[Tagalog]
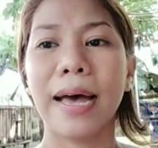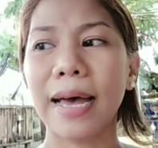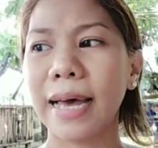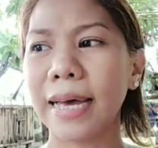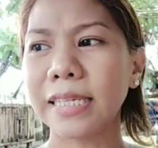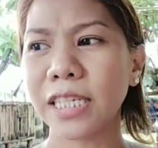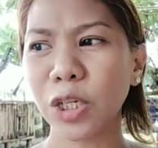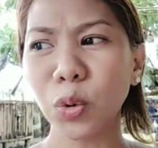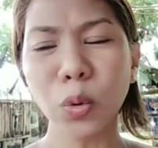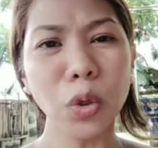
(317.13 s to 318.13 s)
at
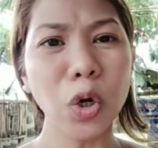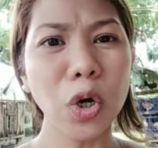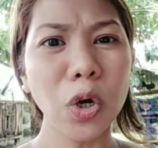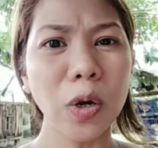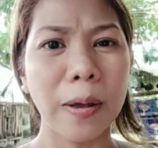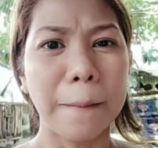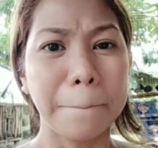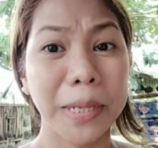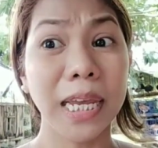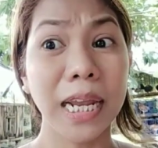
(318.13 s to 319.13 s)
siguro
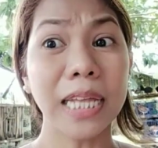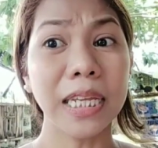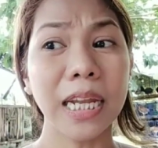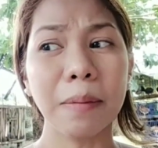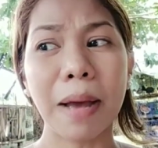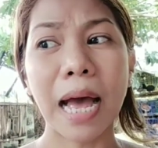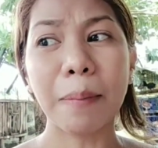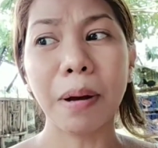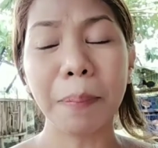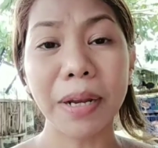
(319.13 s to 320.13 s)
bigyan natin ng
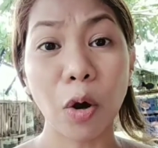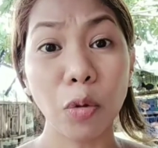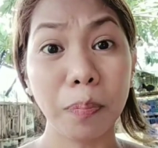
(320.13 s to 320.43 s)
mahabang panahon